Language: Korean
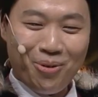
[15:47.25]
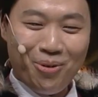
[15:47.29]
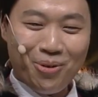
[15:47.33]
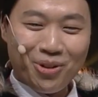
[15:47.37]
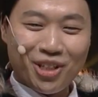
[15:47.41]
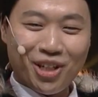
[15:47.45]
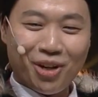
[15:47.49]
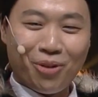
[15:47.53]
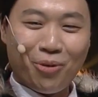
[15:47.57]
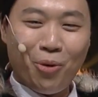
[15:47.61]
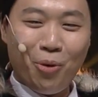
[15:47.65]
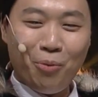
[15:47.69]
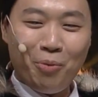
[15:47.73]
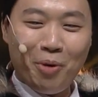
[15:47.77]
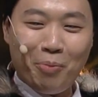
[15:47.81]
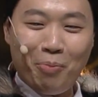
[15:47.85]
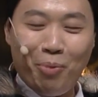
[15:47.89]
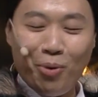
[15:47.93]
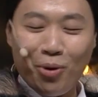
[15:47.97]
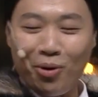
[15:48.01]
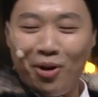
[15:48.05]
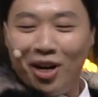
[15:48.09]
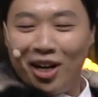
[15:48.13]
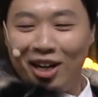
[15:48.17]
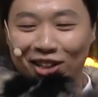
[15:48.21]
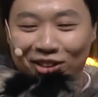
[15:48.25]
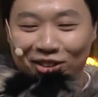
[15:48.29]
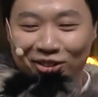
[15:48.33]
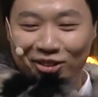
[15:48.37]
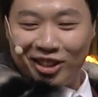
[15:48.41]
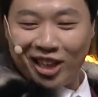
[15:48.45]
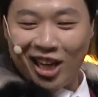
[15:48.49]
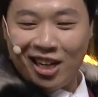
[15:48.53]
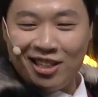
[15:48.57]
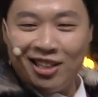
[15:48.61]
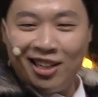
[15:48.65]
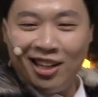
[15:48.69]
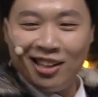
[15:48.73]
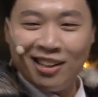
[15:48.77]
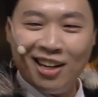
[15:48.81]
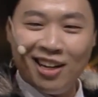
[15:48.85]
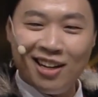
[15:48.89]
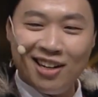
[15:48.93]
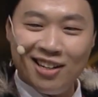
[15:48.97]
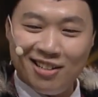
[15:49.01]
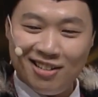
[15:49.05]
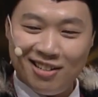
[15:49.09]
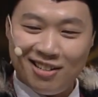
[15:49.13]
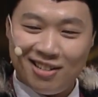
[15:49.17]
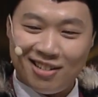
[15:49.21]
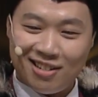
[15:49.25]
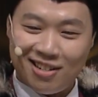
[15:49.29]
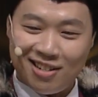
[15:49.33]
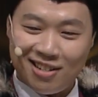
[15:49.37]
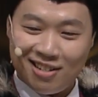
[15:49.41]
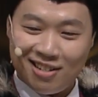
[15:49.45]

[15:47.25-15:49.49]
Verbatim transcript: 공짜 코빅 보러 와가지고 생생내게는